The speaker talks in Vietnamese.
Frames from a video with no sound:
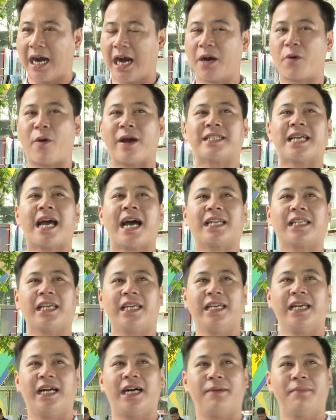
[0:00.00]
À, ngoài ra
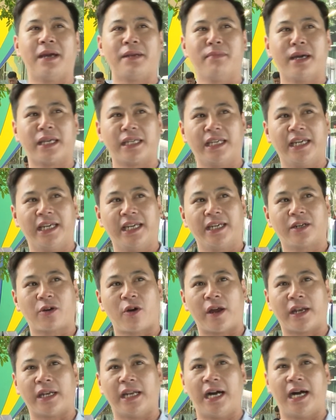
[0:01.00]
thì uh, bên mình ý
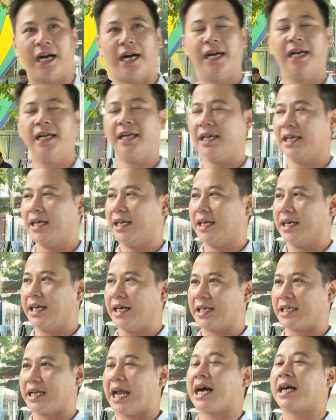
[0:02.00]
còn
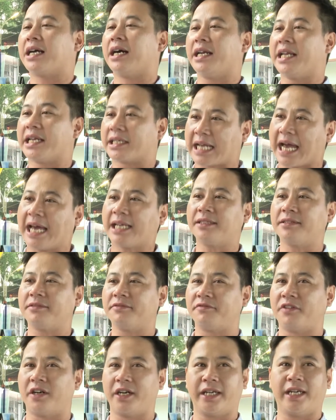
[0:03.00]
uh, đang uh, liên kết
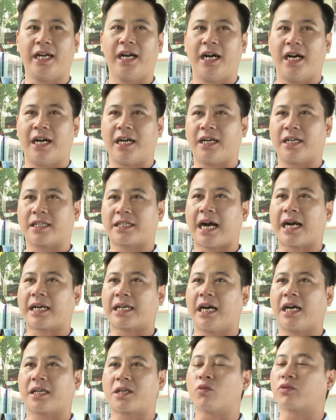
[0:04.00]
với uh, các
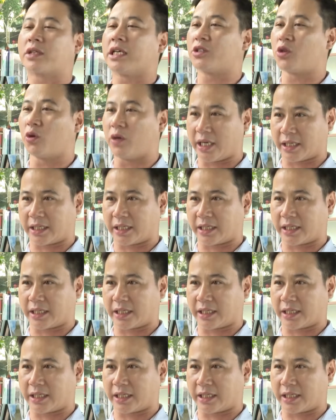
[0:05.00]
uh, công ty du